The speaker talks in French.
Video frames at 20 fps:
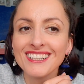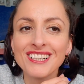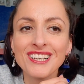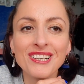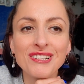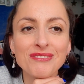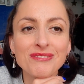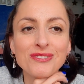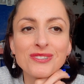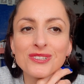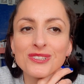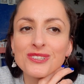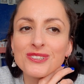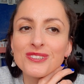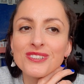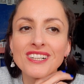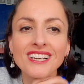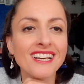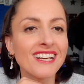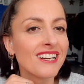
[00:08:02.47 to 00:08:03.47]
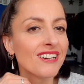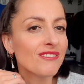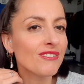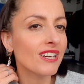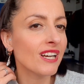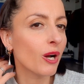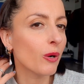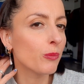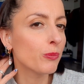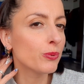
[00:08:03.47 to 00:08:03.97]
et les photos.
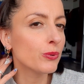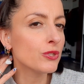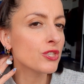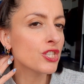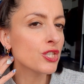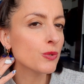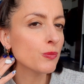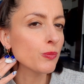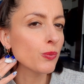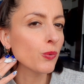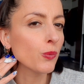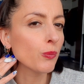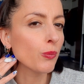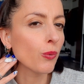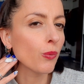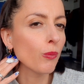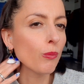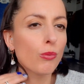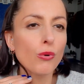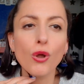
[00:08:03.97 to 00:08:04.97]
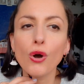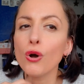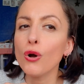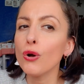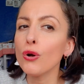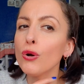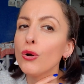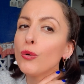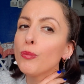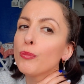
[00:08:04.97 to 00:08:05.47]
Voilà, petit pompon
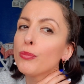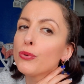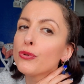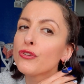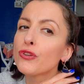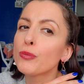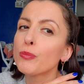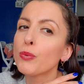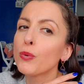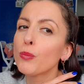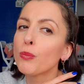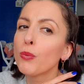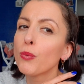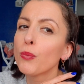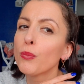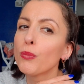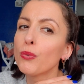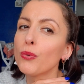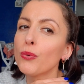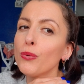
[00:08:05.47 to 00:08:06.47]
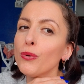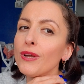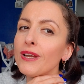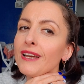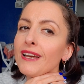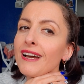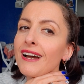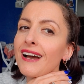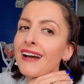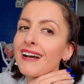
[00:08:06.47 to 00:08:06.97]
blanc, petit pompon bleu,
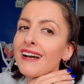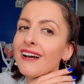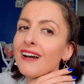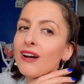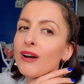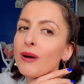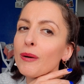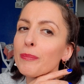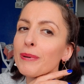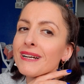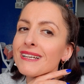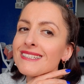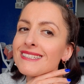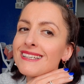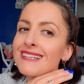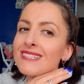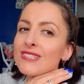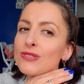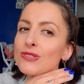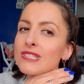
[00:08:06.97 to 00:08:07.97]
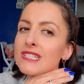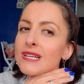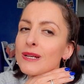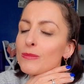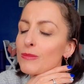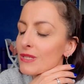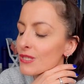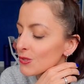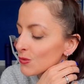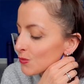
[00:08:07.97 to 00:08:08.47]
ah, presque à
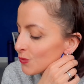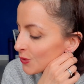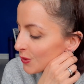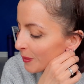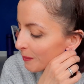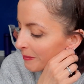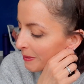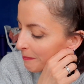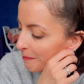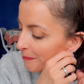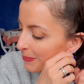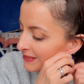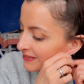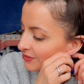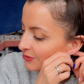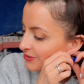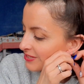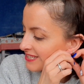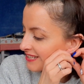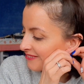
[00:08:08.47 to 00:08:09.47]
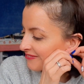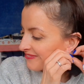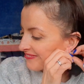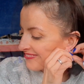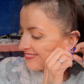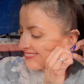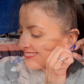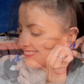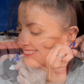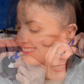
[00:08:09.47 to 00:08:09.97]
sortir mes ongles, mais pas tant que ça.
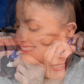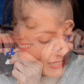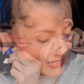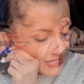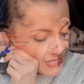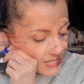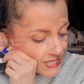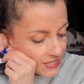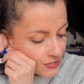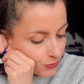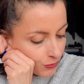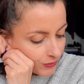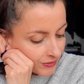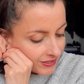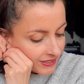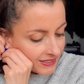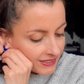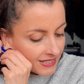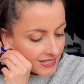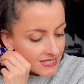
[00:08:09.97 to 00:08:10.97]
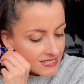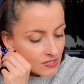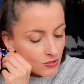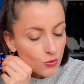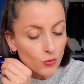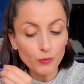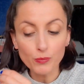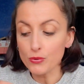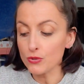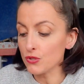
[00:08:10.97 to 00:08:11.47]
Sinon,
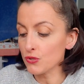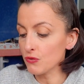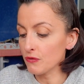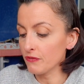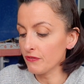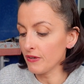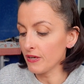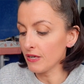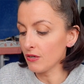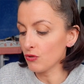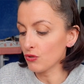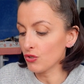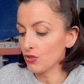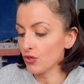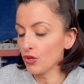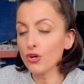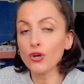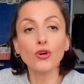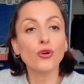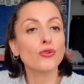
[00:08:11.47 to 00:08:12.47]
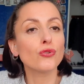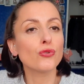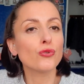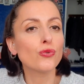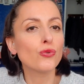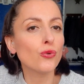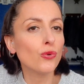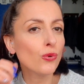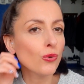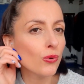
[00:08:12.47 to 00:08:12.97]
qu'est-ce qu'on peut se faire encore
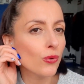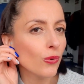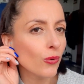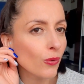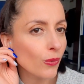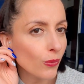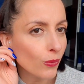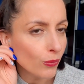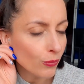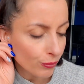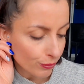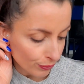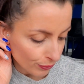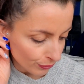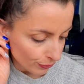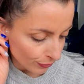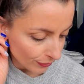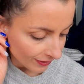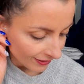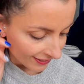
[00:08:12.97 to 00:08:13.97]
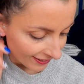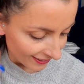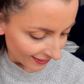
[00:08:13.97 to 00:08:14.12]
de... Ouf